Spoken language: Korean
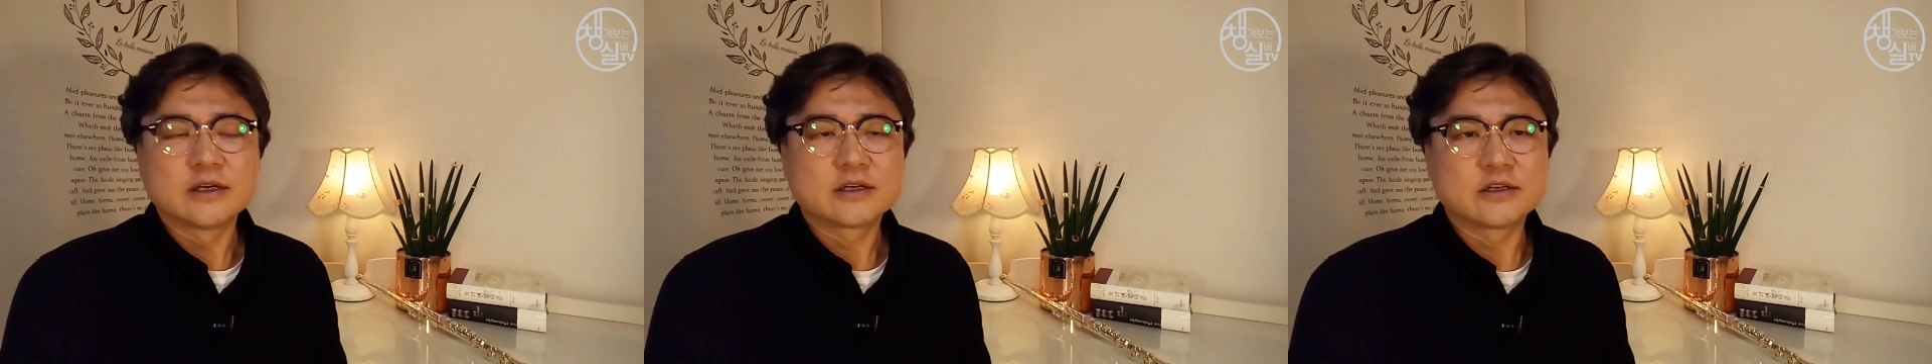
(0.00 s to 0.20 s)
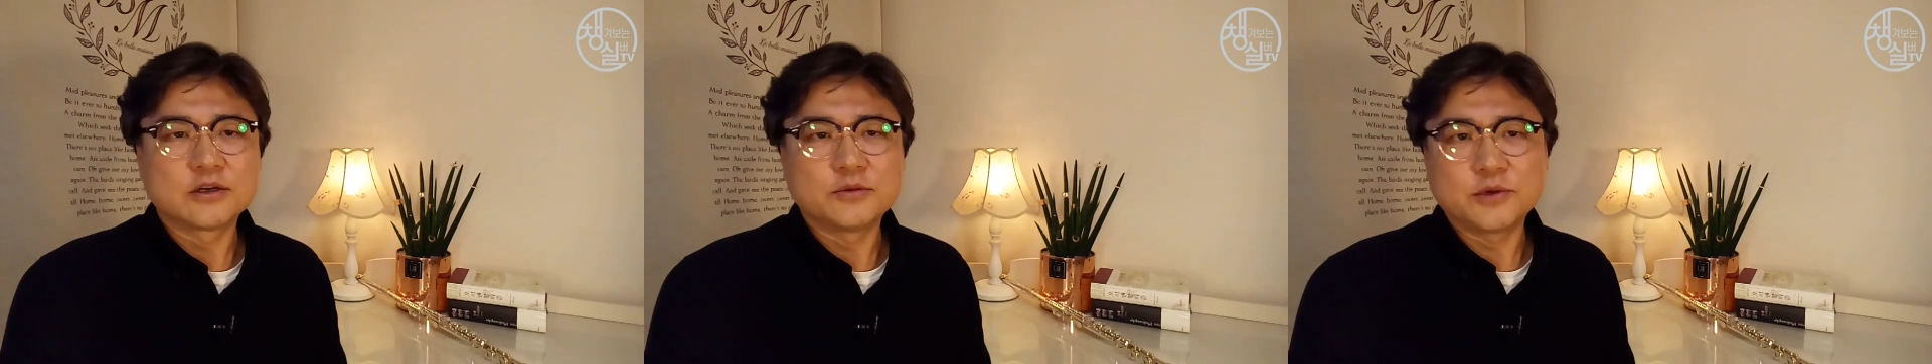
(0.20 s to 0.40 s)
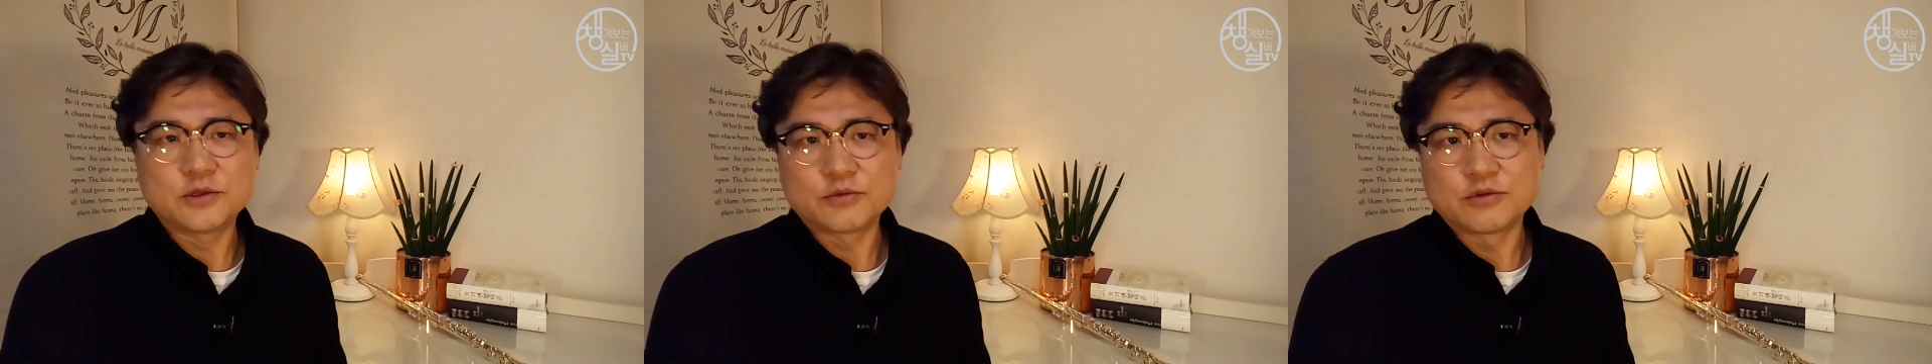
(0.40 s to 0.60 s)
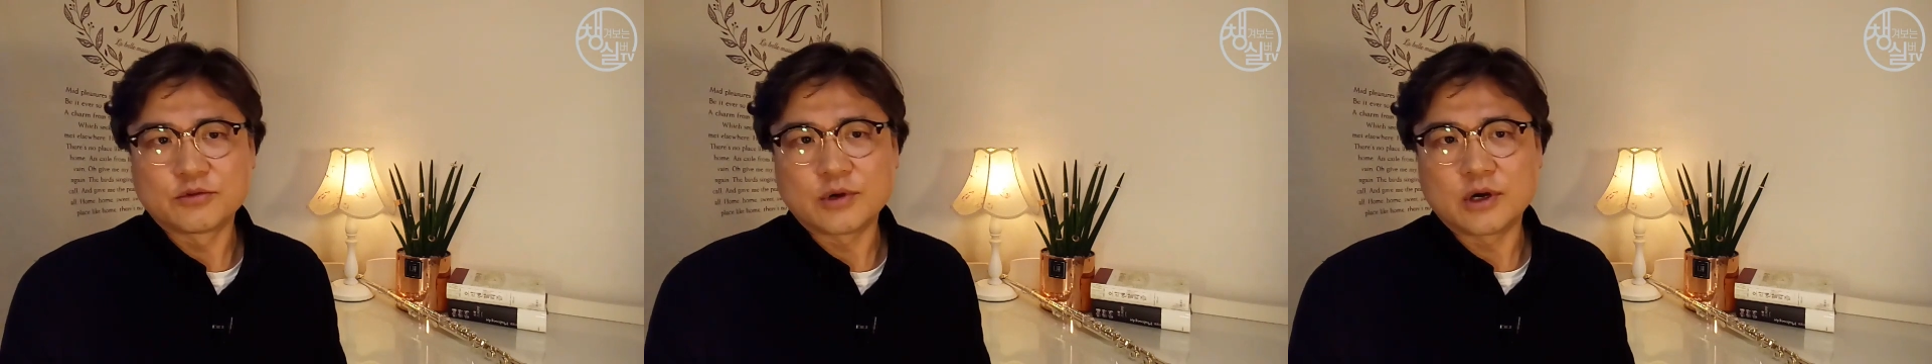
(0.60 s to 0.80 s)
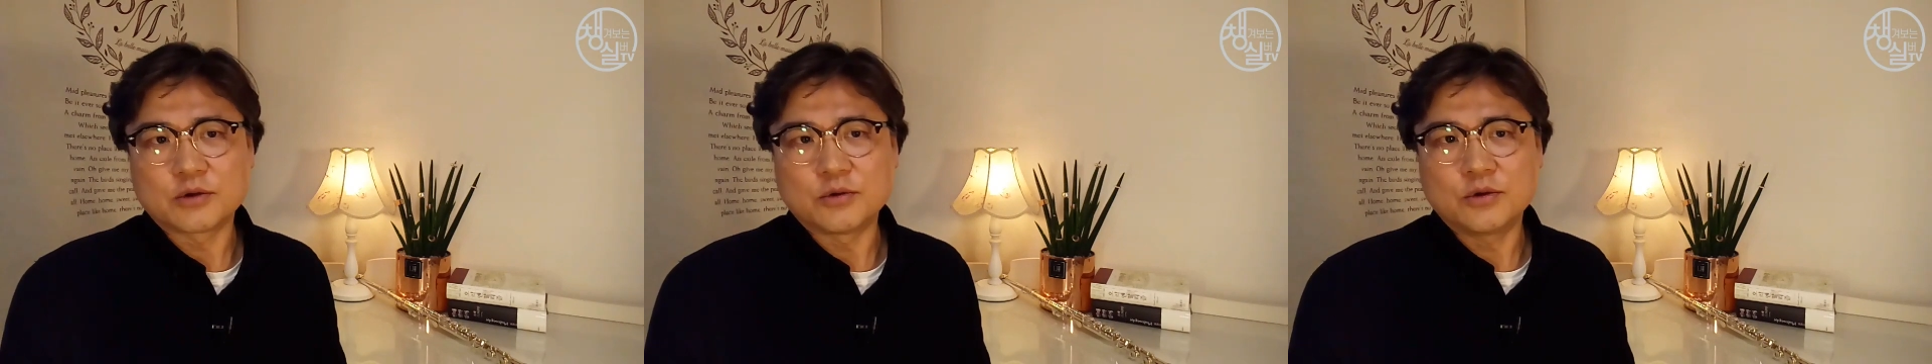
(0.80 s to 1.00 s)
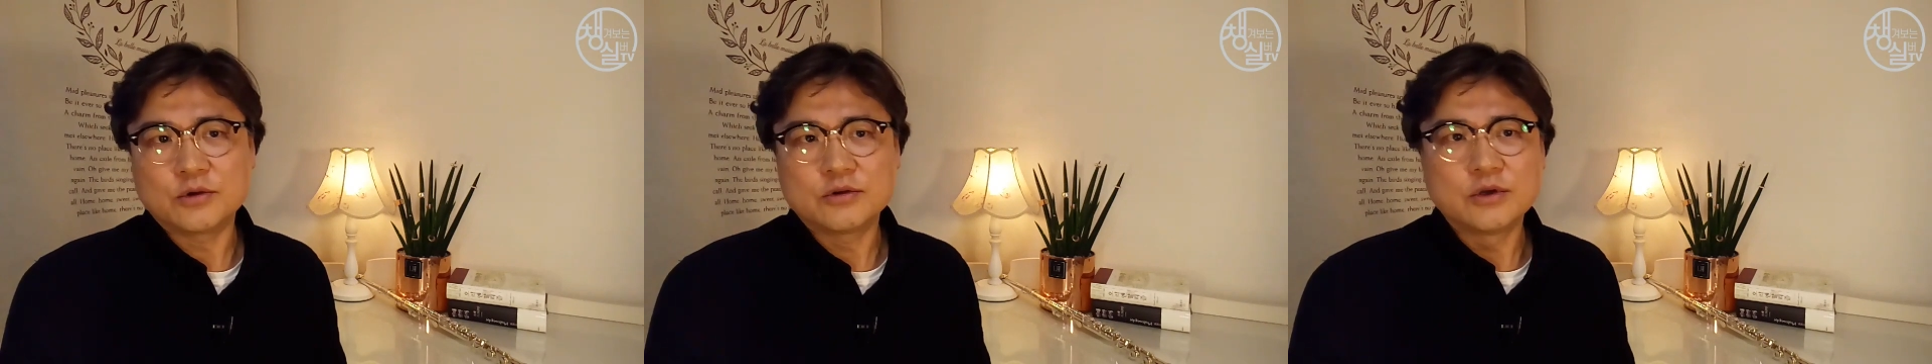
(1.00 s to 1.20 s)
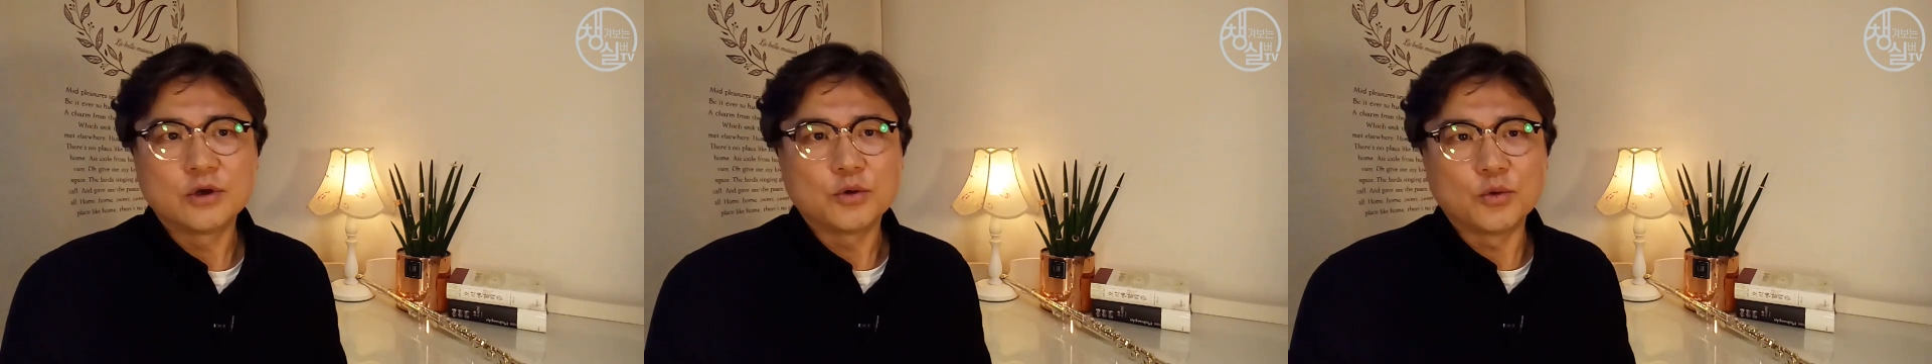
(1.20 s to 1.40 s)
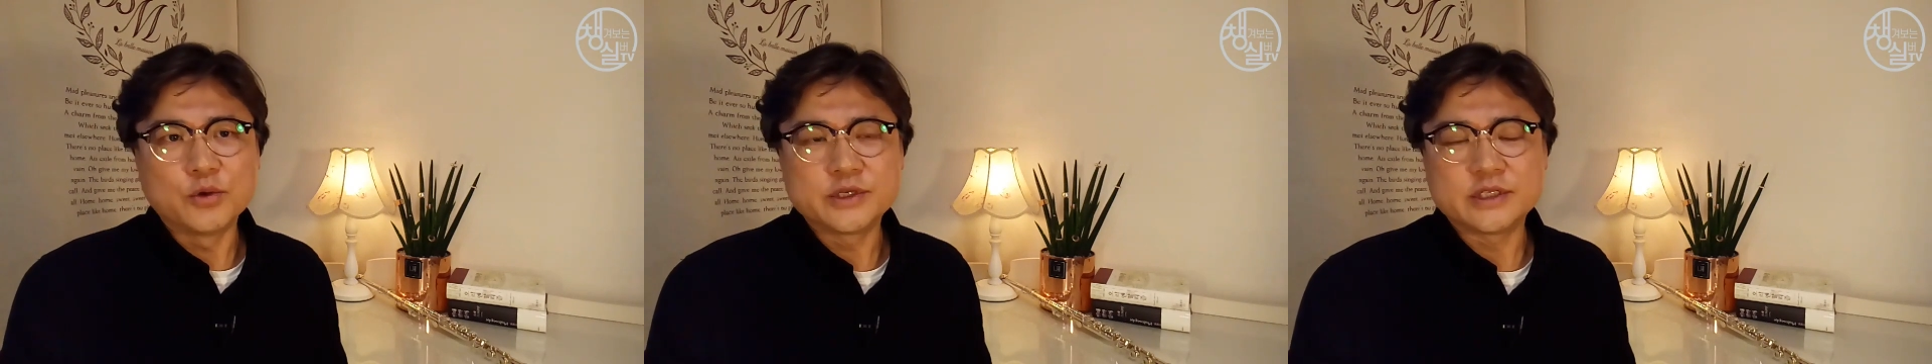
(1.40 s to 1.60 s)
그럼에도 불구하고
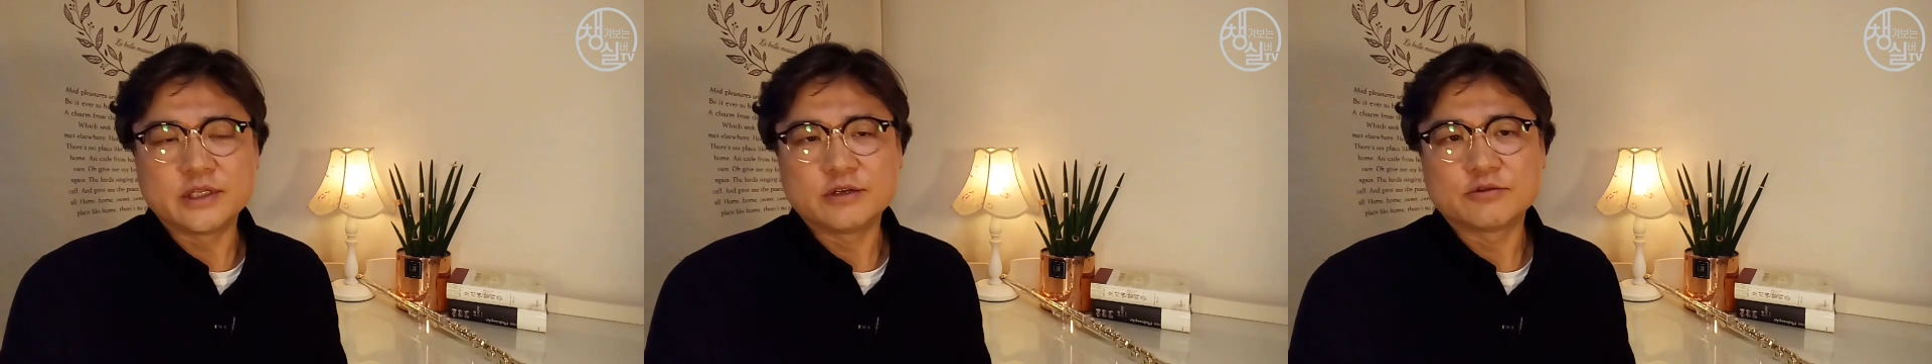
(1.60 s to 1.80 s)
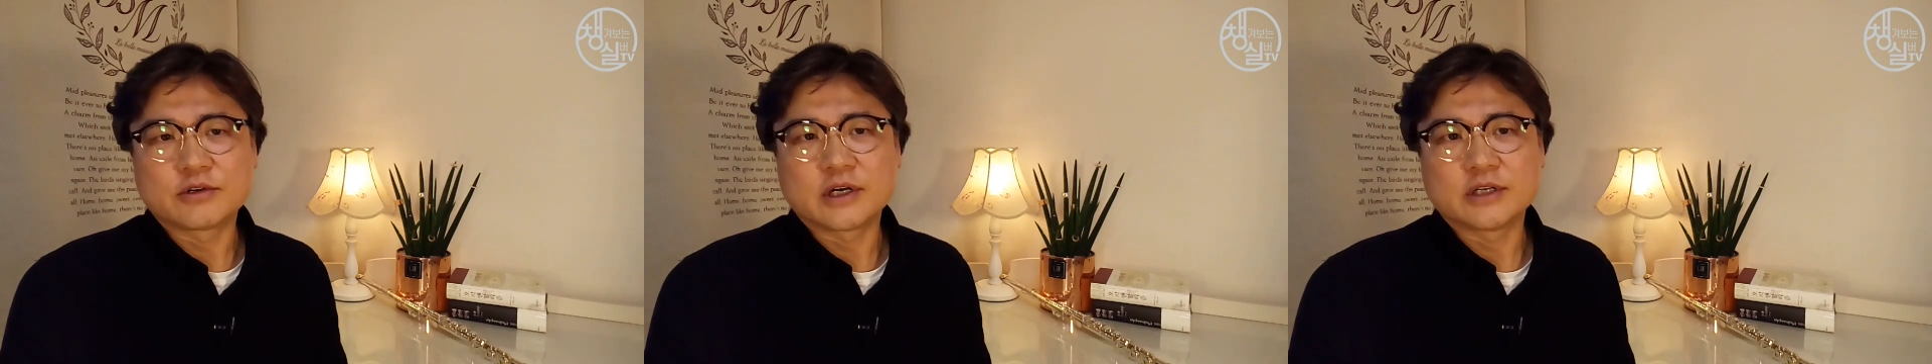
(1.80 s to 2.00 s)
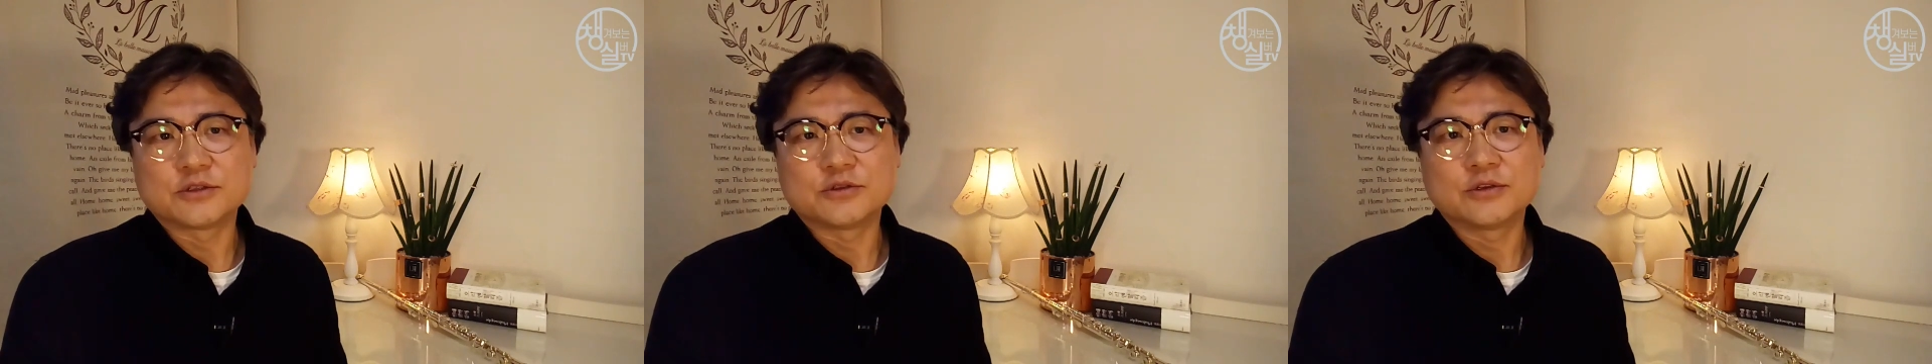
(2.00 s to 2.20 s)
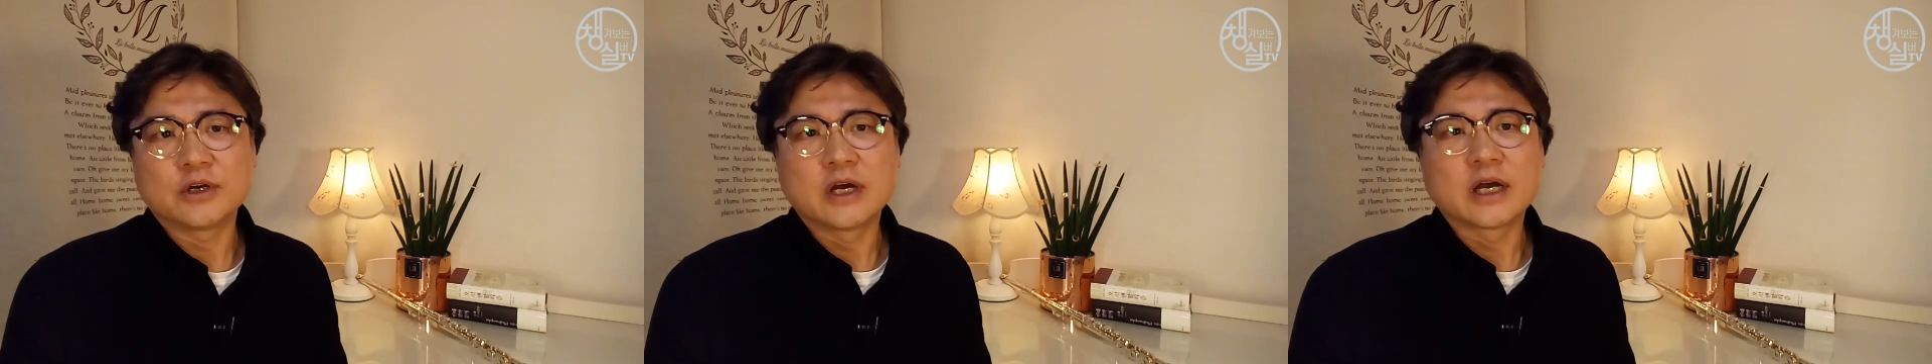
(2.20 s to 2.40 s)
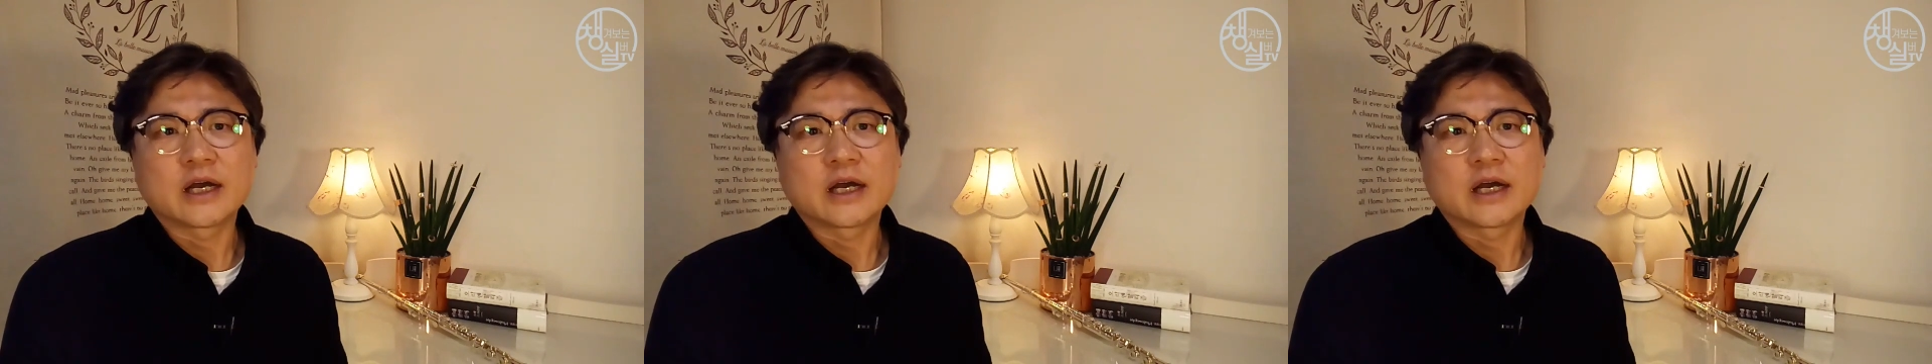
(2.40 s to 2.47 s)
OECD 국가 중